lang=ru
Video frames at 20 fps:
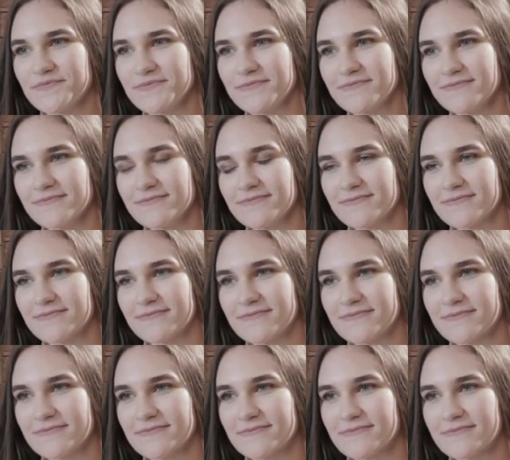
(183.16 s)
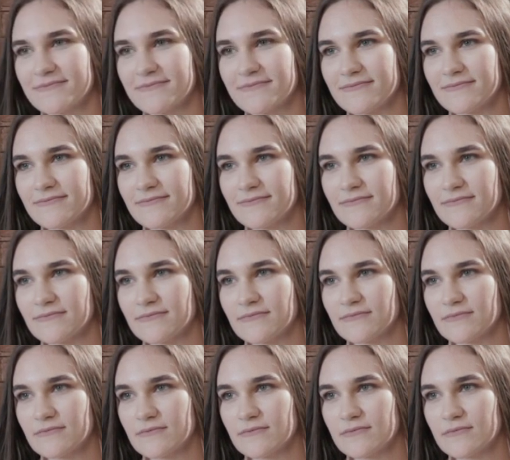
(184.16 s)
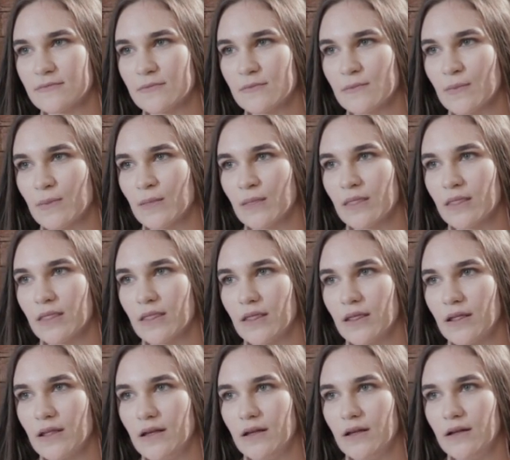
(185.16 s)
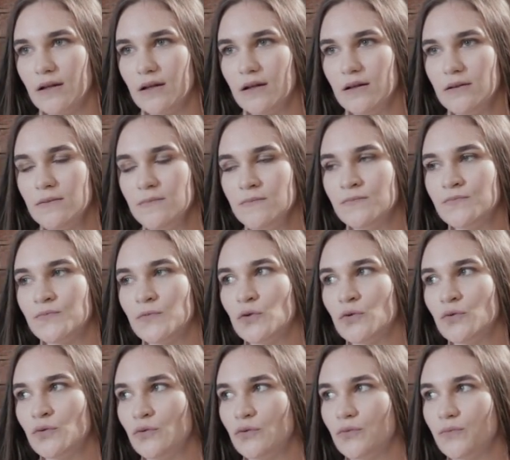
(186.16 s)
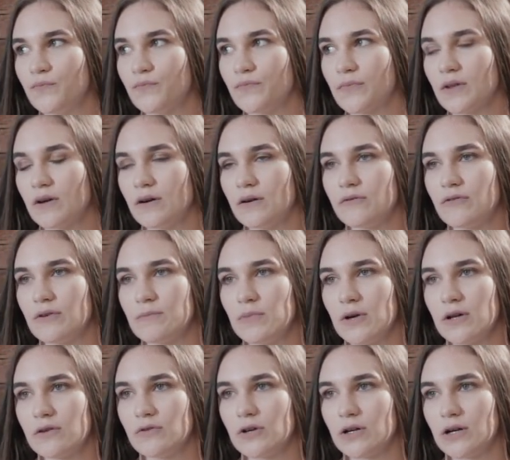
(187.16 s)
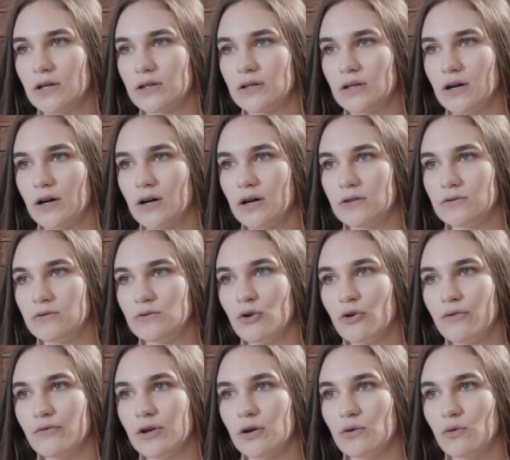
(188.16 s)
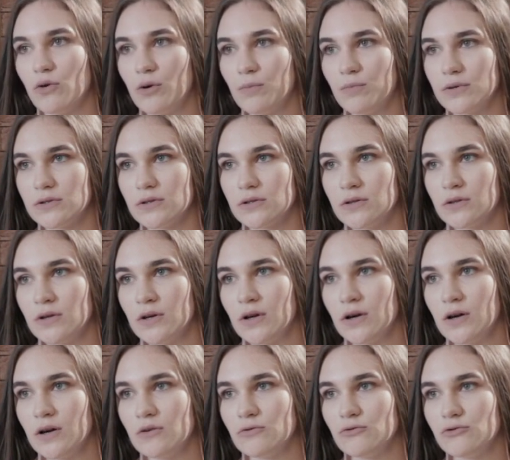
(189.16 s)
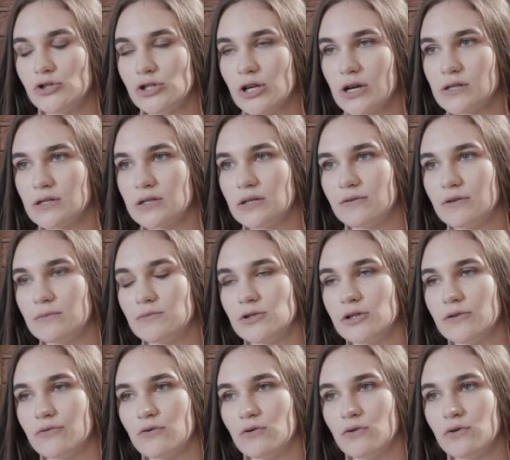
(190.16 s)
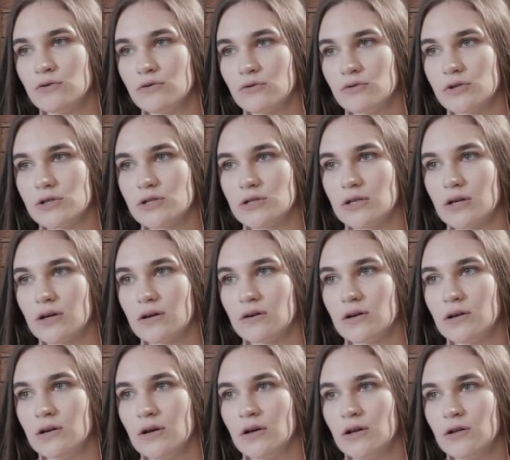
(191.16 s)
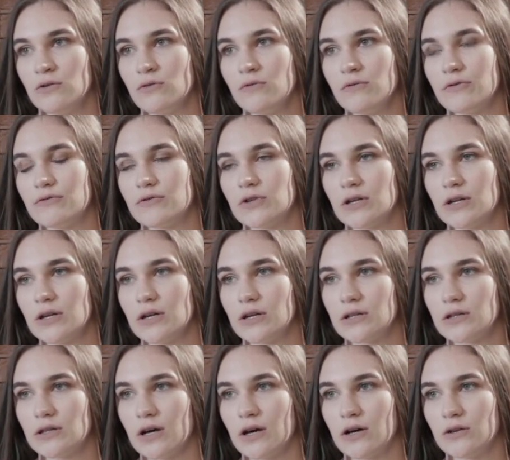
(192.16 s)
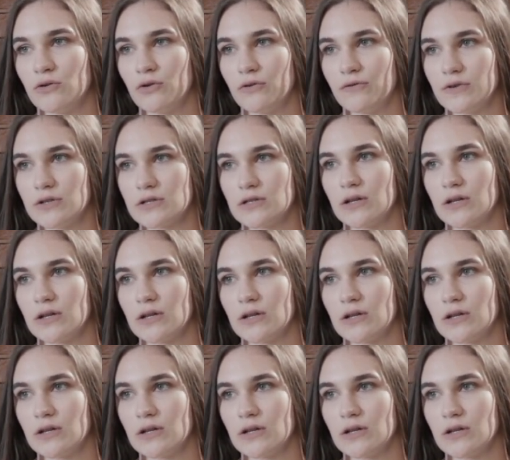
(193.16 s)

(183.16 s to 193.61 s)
принципе, почему решила ты участвовать в конкурсе? Ну, а, во-первых, это новый опыт, участие вообще в конкурсе – ну, во-вторых, это новые